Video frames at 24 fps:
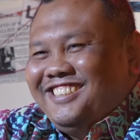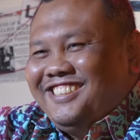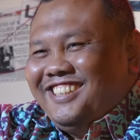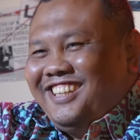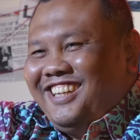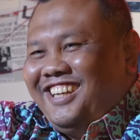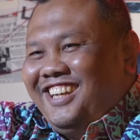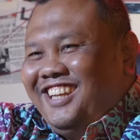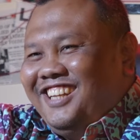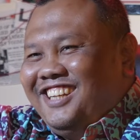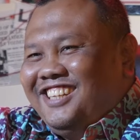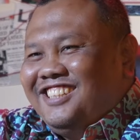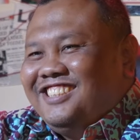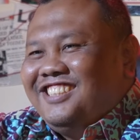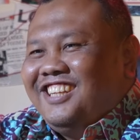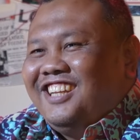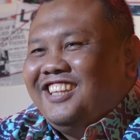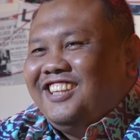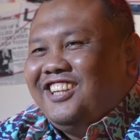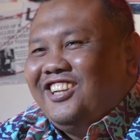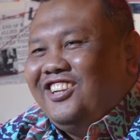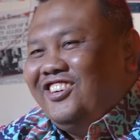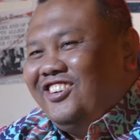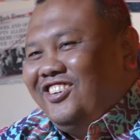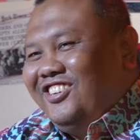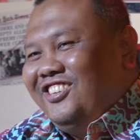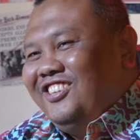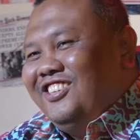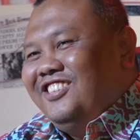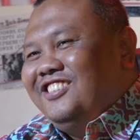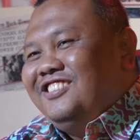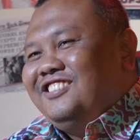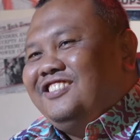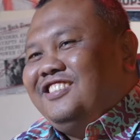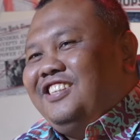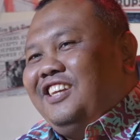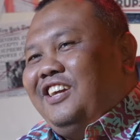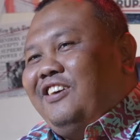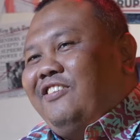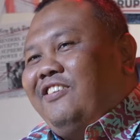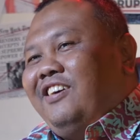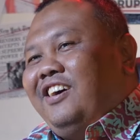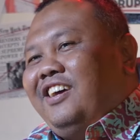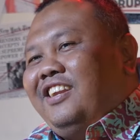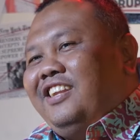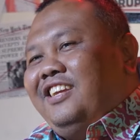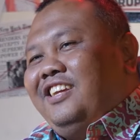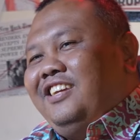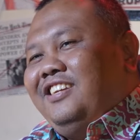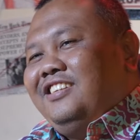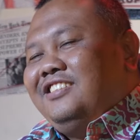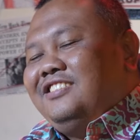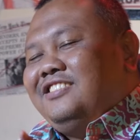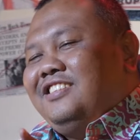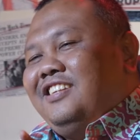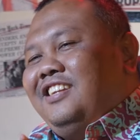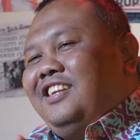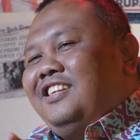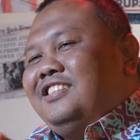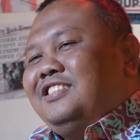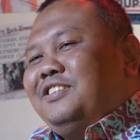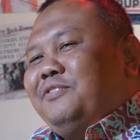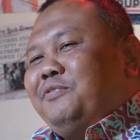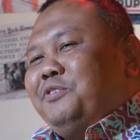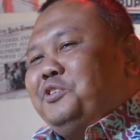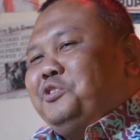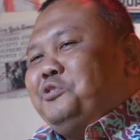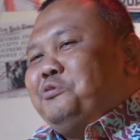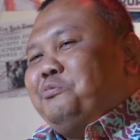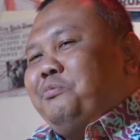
saya Henry Satrio setiap hari Senin sampai